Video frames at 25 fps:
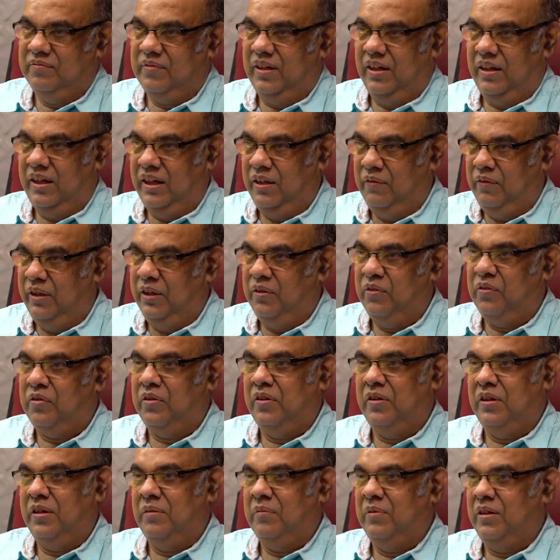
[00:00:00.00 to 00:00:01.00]
అలాగే వేణు
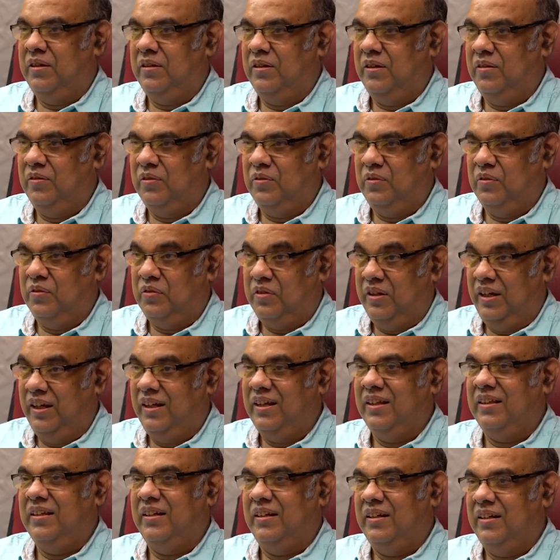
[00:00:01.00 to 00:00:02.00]
శ్రీరామ్ గారు కావచ్చు
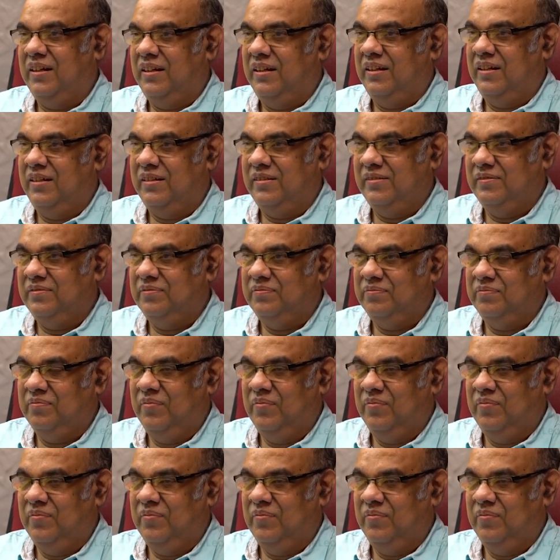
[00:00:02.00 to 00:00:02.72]
శ్రీకాంత్ అడ్డాల గారు